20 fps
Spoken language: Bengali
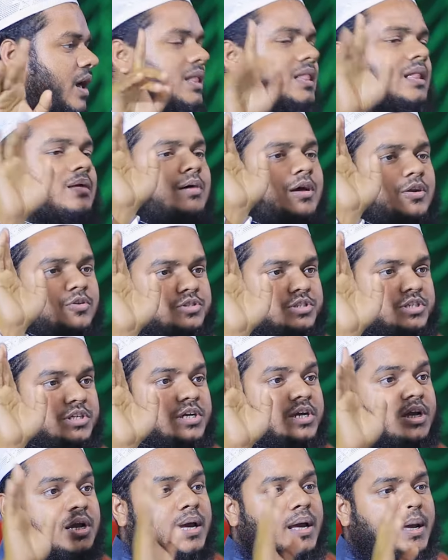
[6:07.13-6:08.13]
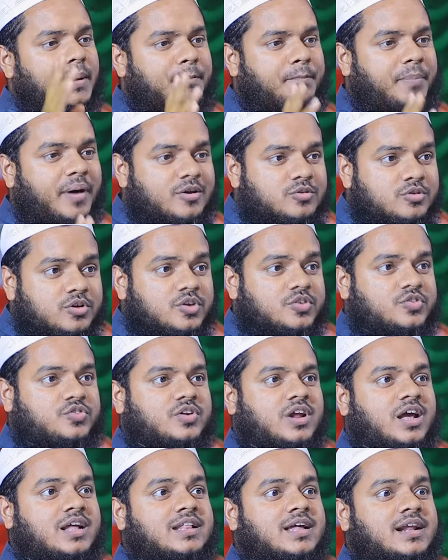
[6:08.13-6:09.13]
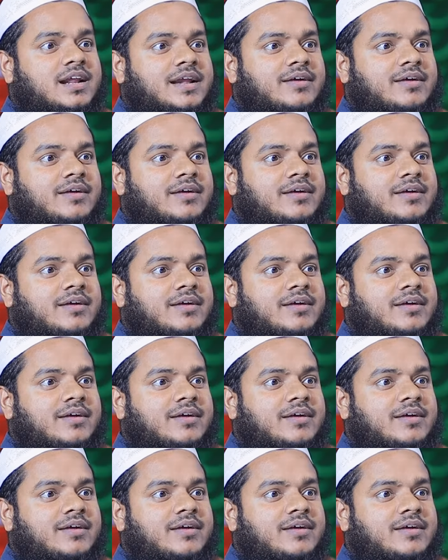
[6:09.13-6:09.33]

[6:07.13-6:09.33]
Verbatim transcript: আল্লাহ ভালো জান বানু ইসরায়েলের